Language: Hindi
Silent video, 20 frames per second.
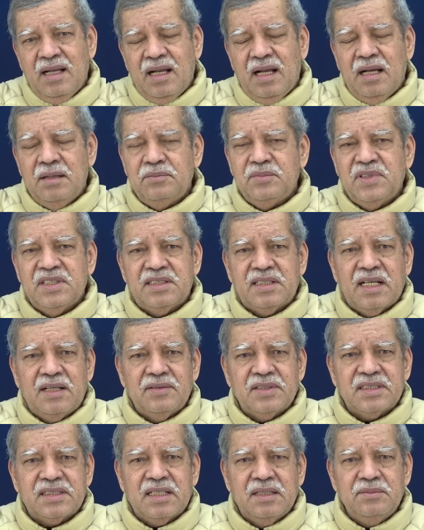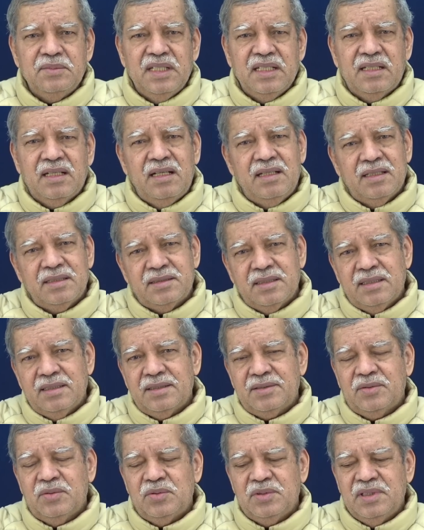हम निद्रावस्था में एक अलग
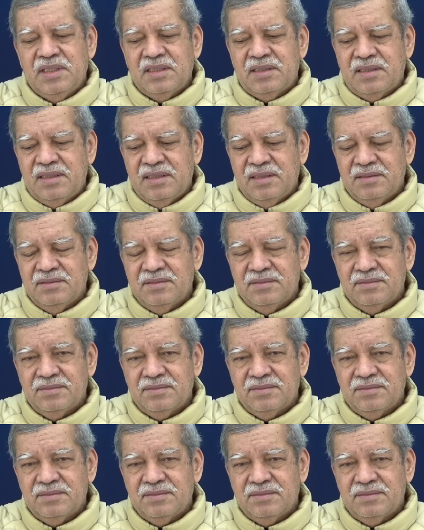जगत को देखते हैं